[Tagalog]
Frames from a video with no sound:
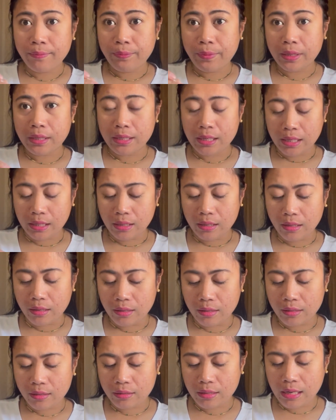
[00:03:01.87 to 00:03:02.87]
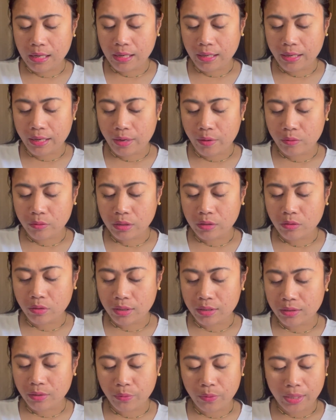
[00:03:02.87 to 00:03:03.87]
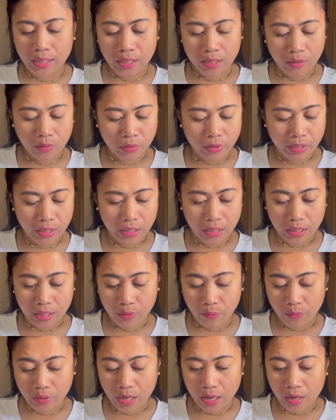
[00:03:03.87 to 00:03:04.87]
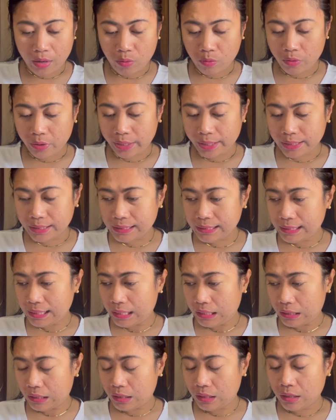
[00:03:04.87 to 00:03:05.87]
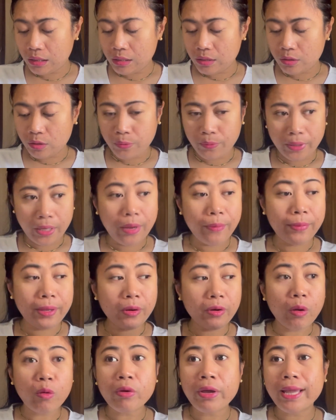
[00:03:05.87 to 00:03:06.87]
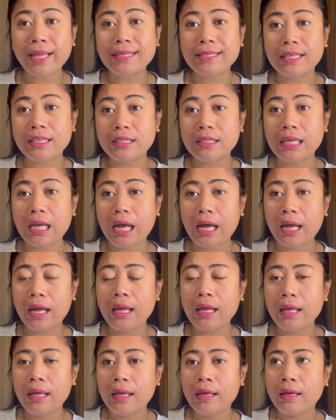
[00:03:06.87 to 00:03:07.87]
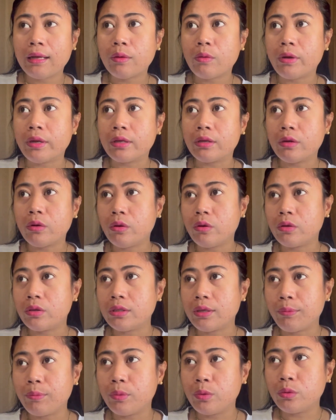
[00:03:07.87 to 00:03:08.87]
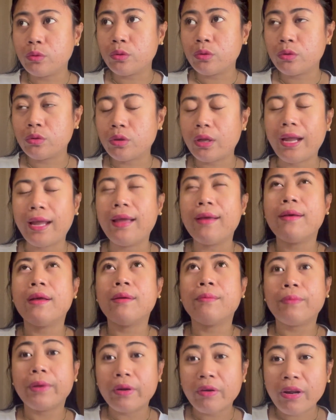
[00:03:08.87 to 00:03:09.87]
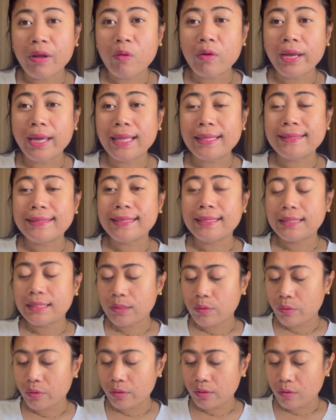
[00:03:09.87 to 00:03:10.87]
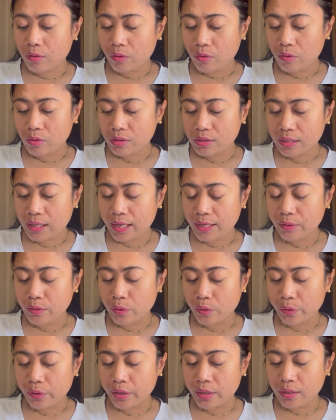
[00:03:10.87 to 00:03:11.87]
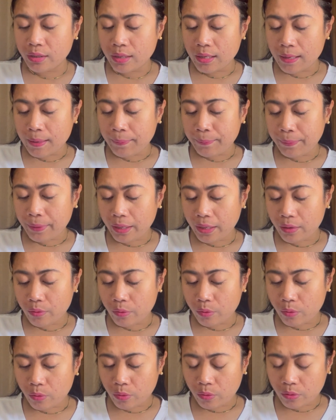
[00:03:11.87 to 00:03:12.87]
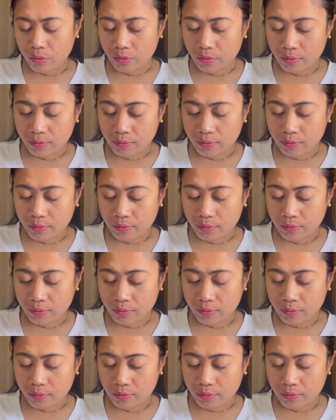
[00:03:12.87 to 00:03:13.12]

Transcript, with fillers: pag naglalagay ako dito, kasi walang kwan eh, wala akong headset. So, may, ah, meron akong headset sa kwan ko, sa Bluetooth, ay, meron akong headset sa kwan ko, sa Android, pero,